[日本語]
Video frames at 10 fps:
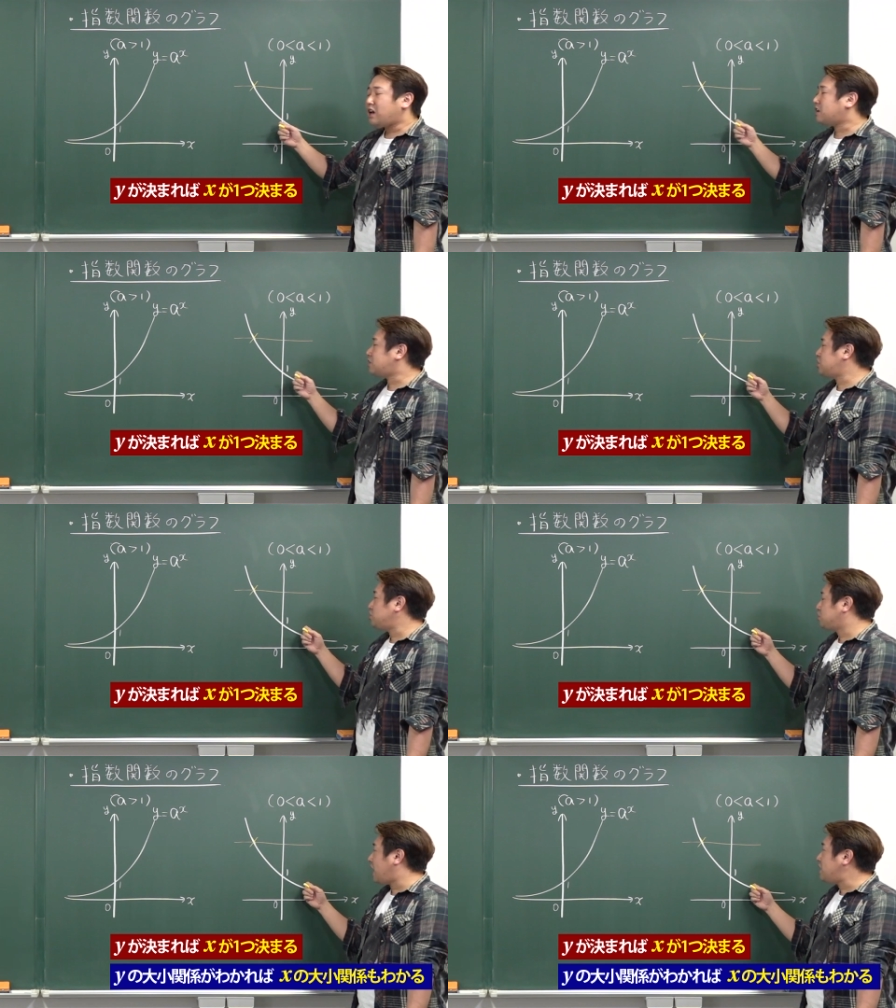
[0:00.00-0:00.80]
x
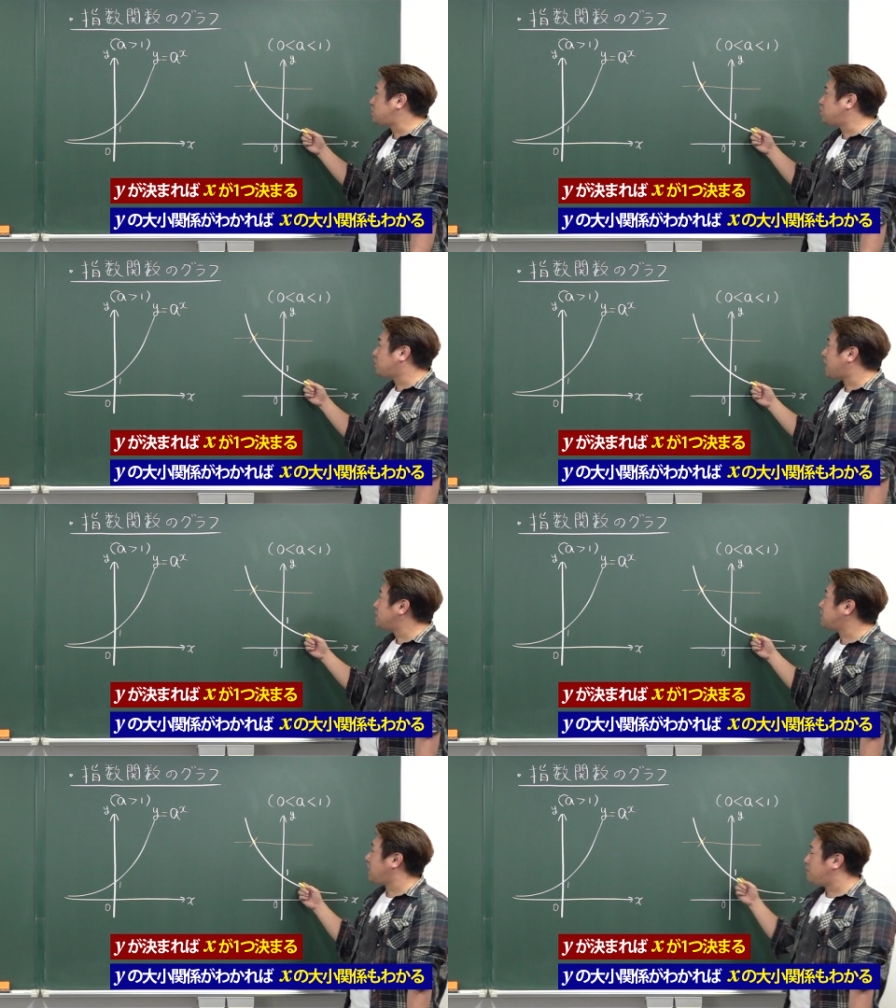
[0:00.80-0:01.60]
の大小
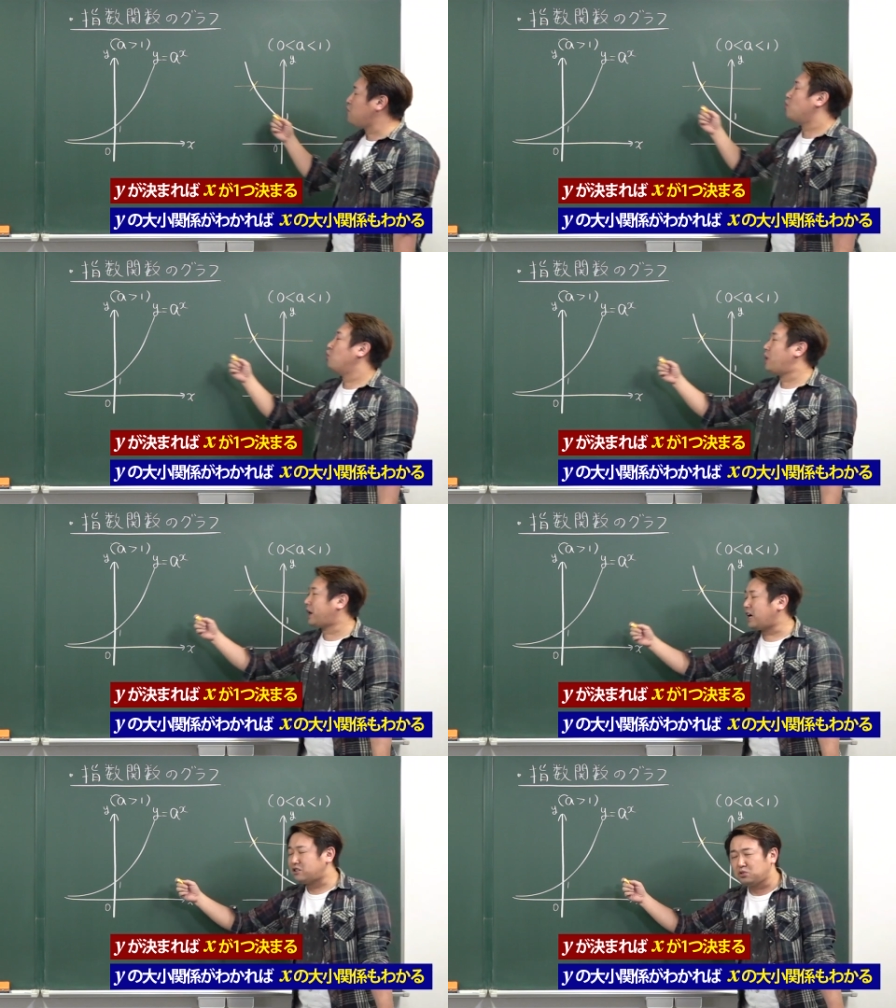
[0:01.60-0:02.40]
関係も分
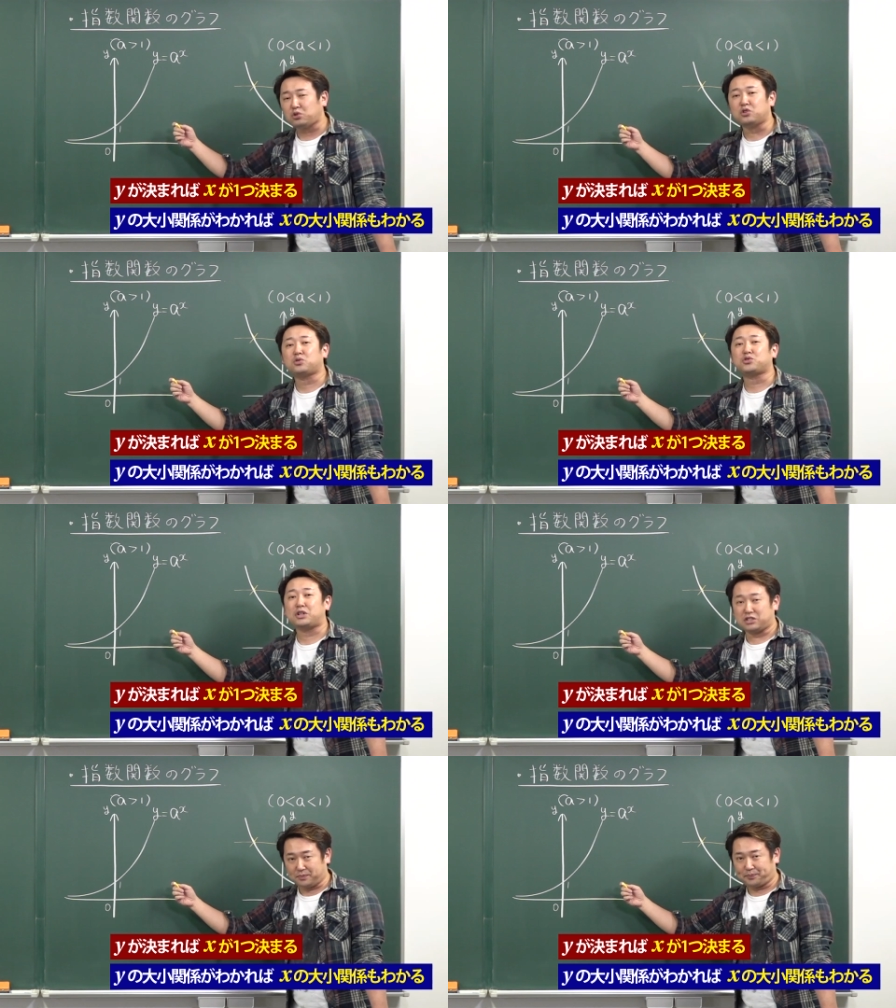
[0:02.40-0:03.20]
かるぞということ
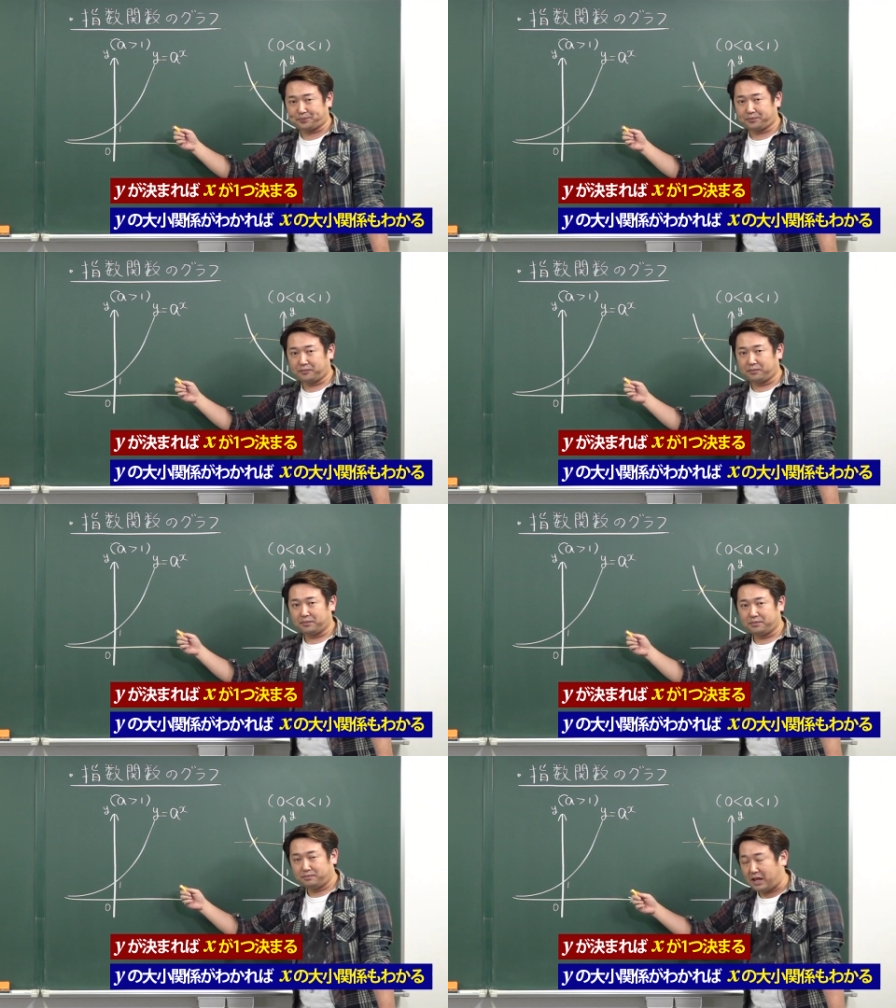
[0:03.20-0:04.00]
です。
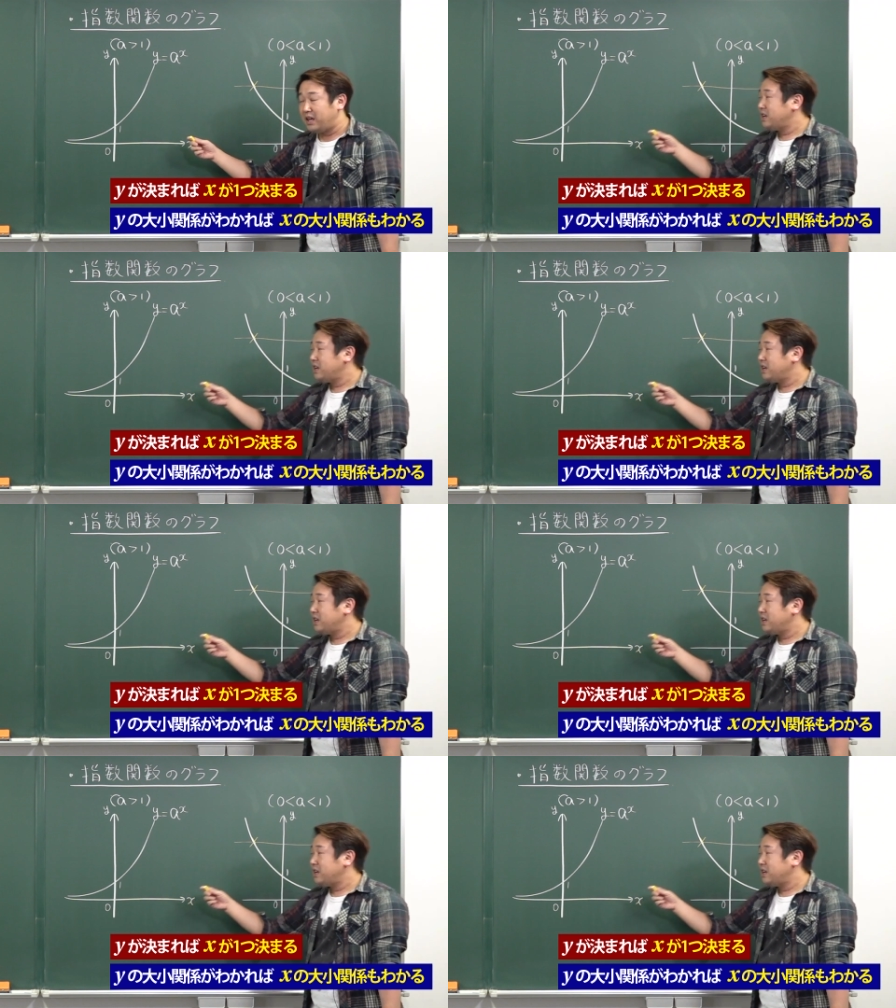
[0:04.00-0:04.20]
ね、